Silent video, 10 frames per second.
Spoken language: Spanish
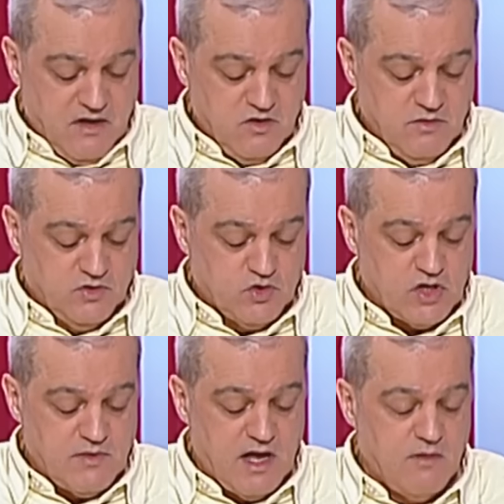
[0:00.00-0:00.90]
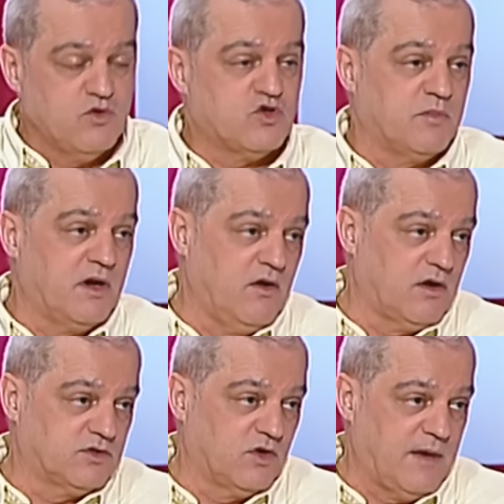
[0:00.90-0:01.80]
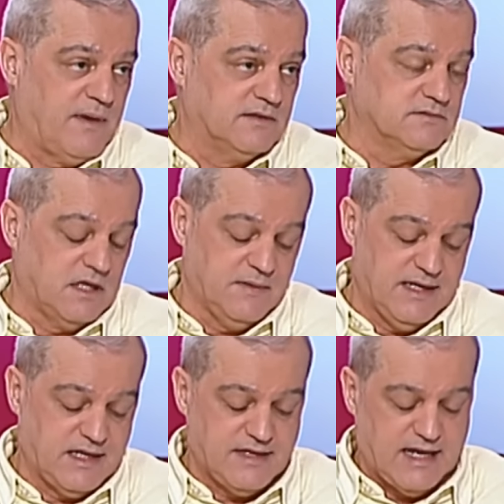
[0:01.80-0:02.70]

no me entusiasmaba mucho, pero era lo que tocaba. Había que hacer